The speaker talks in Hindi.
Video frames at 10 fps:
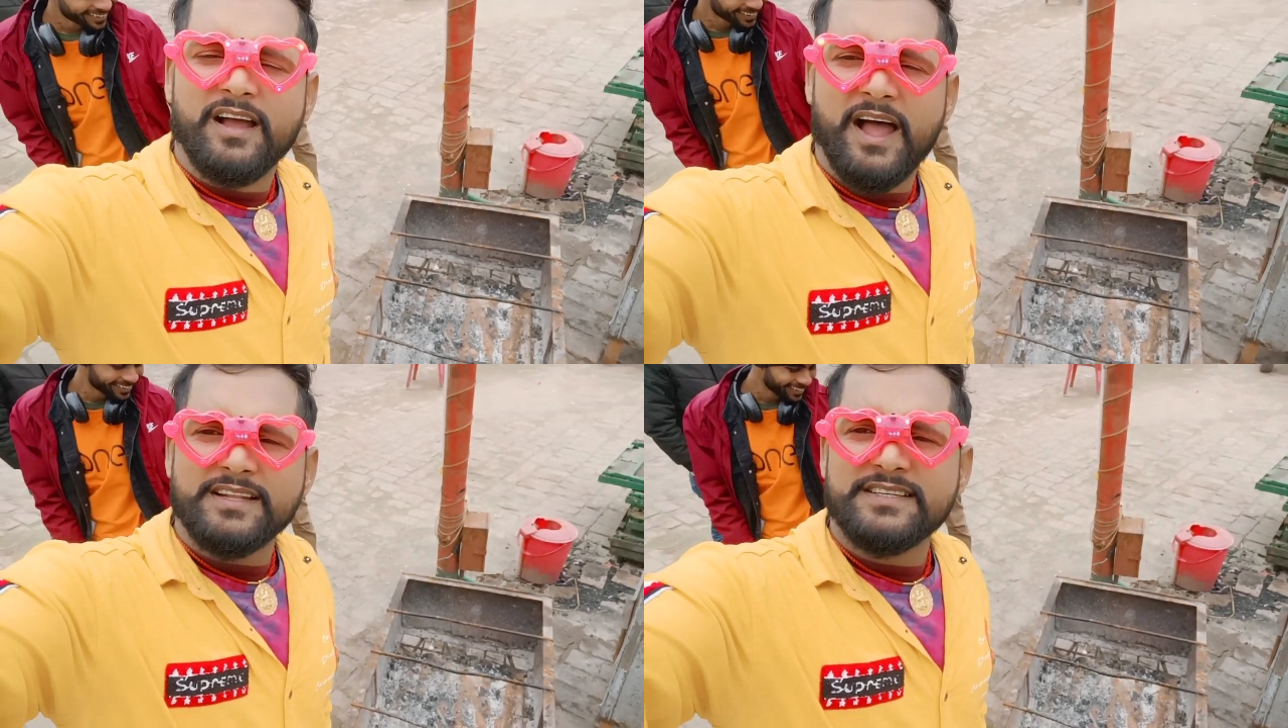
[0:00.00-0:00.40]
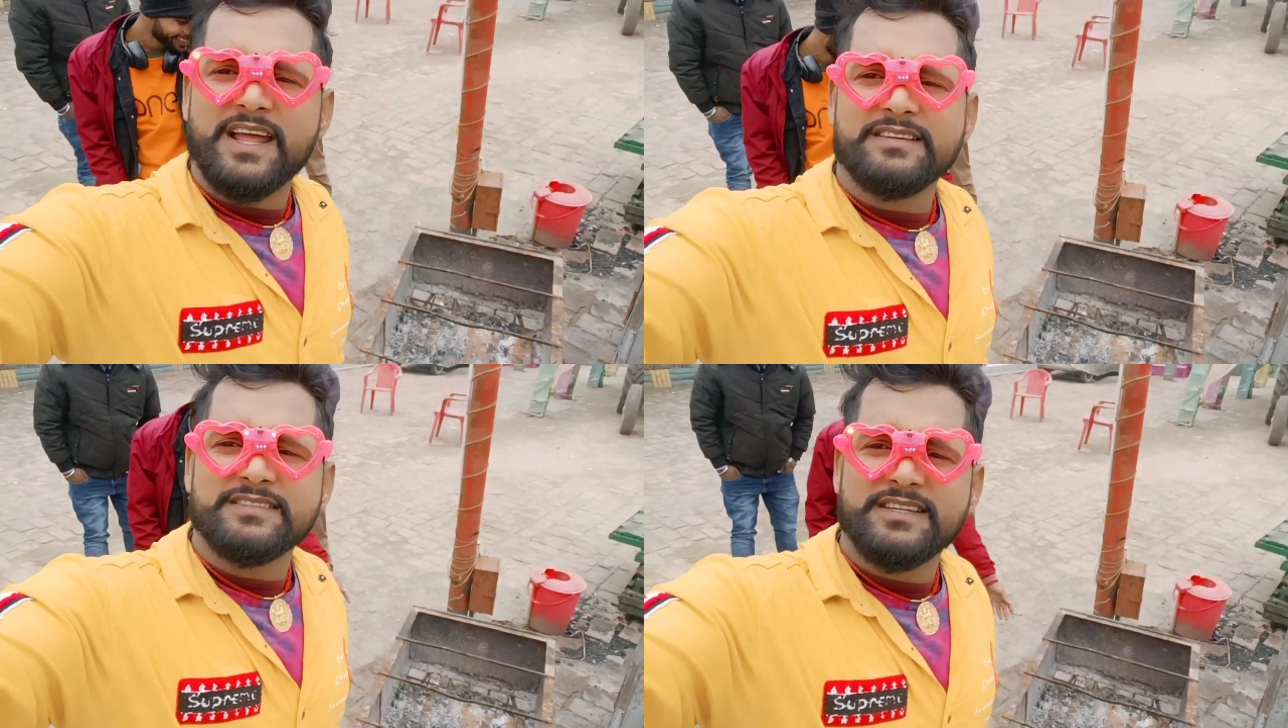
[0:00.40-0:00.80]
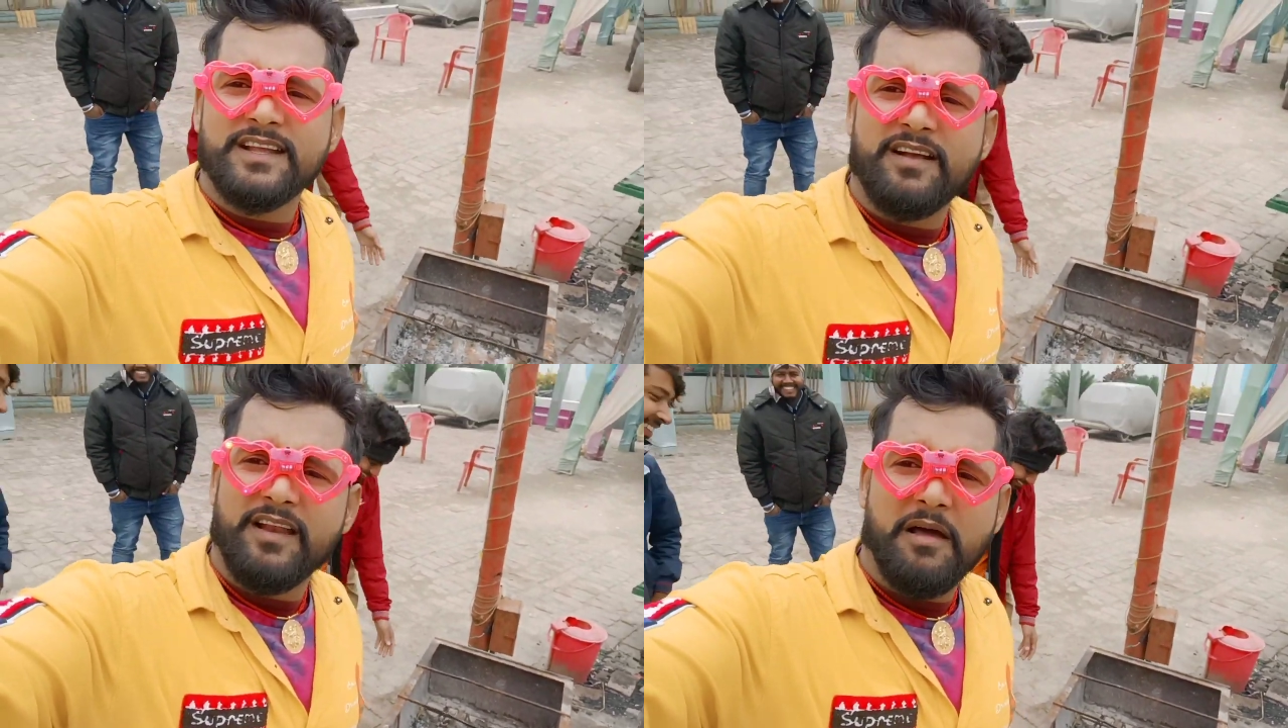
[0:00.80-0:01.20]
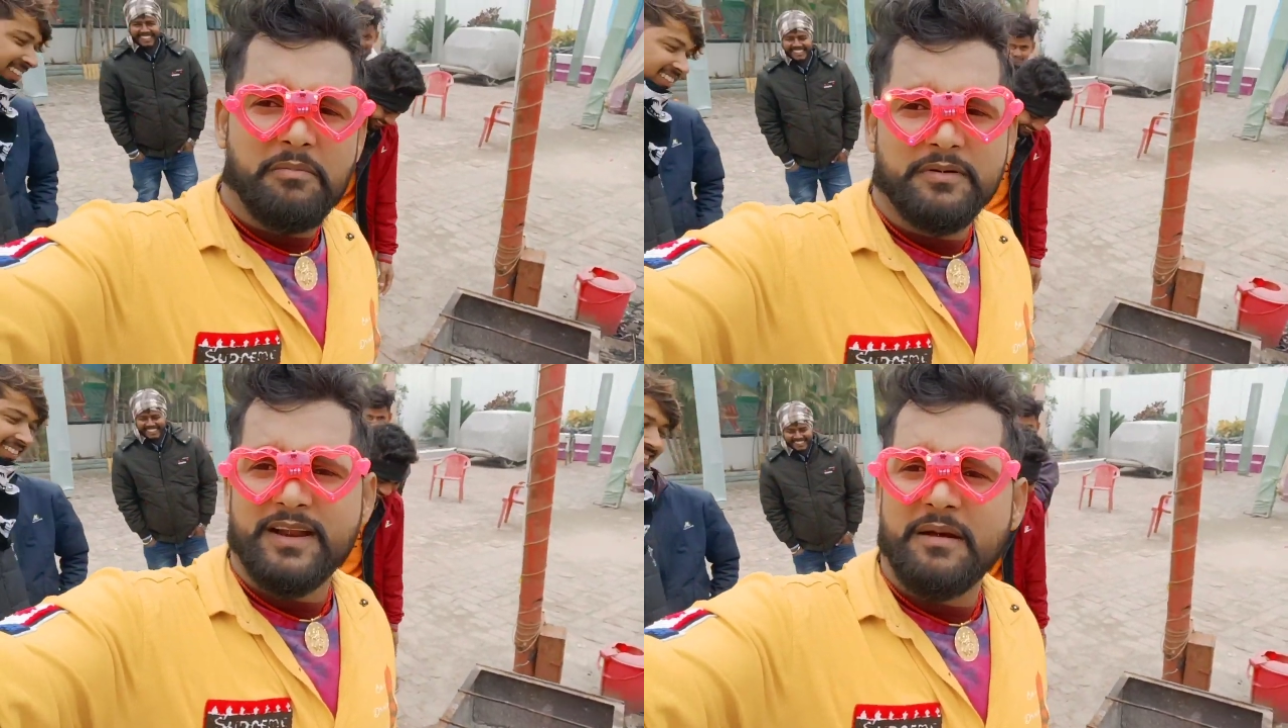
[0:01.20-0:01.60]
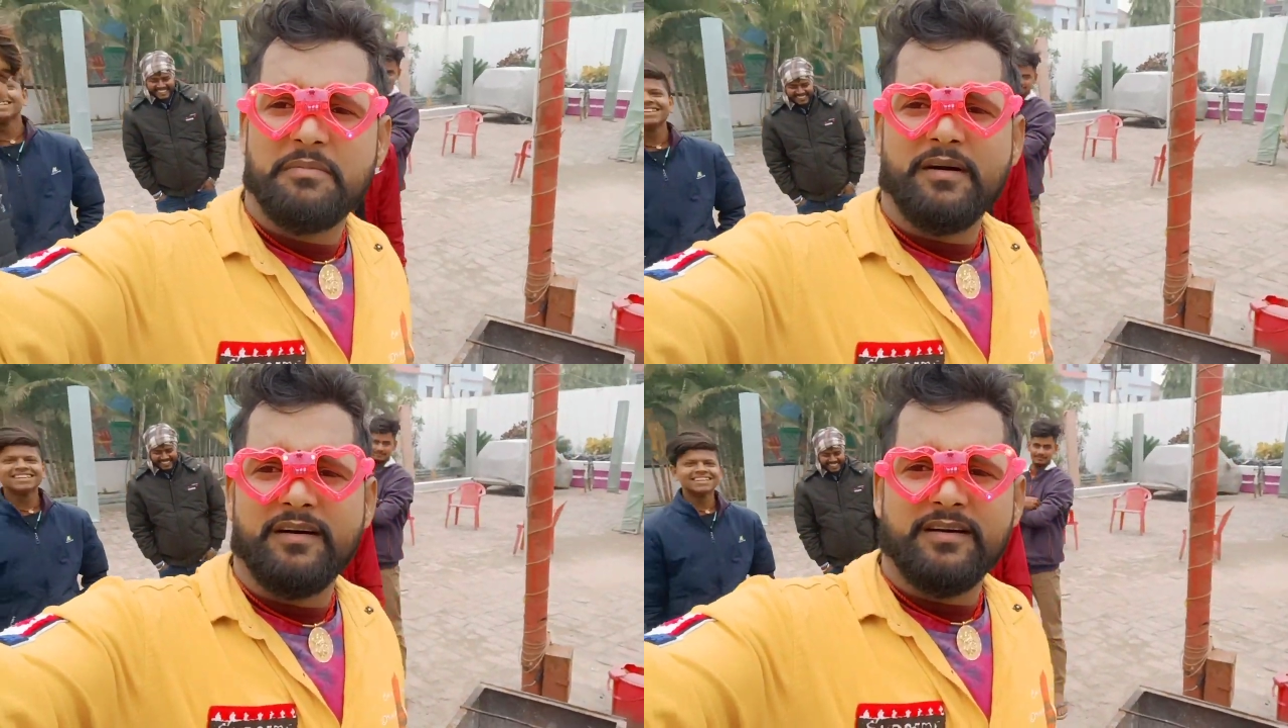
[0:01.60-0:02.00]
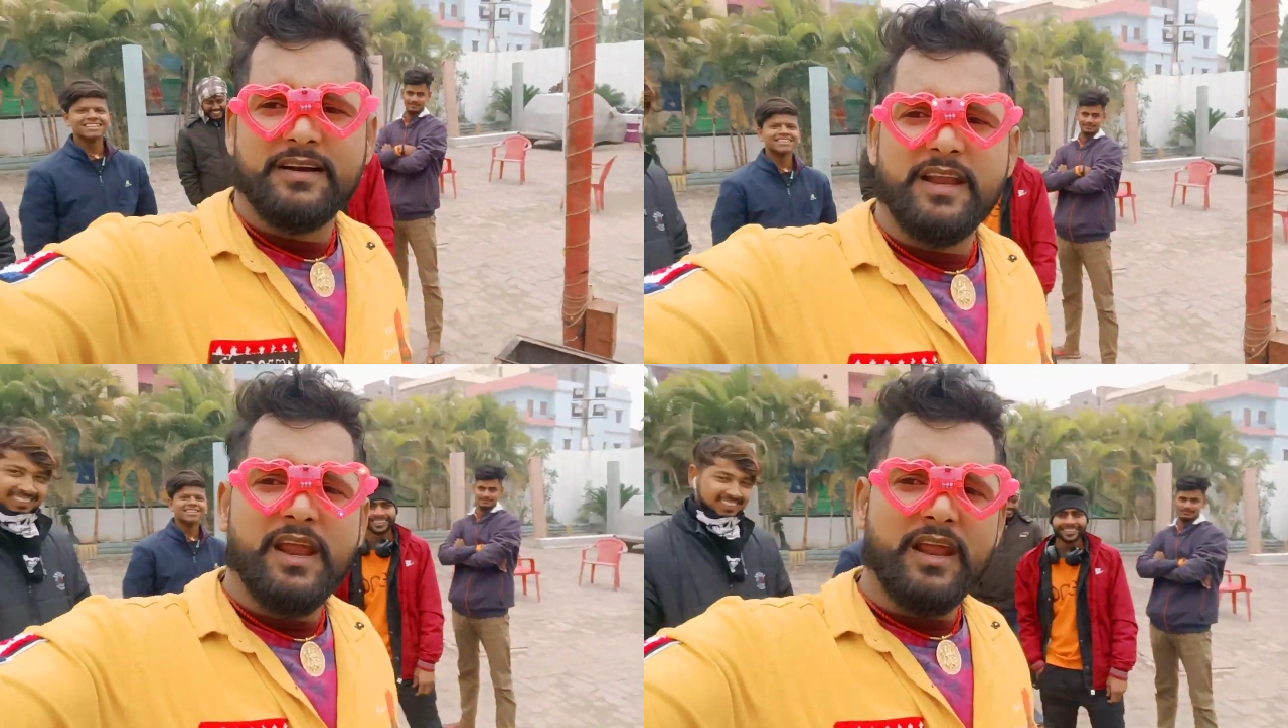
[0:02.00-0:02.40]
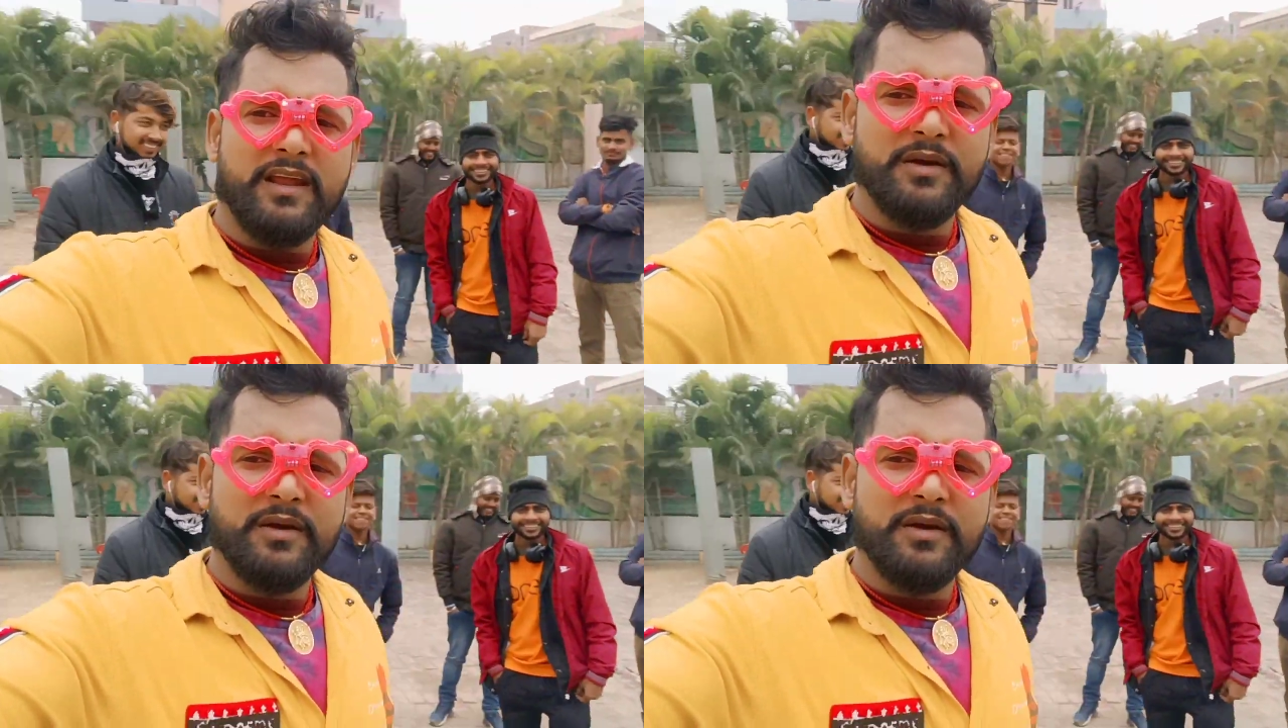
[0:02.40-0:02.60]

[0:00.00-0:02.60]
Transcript: अजान निकल ना बहरी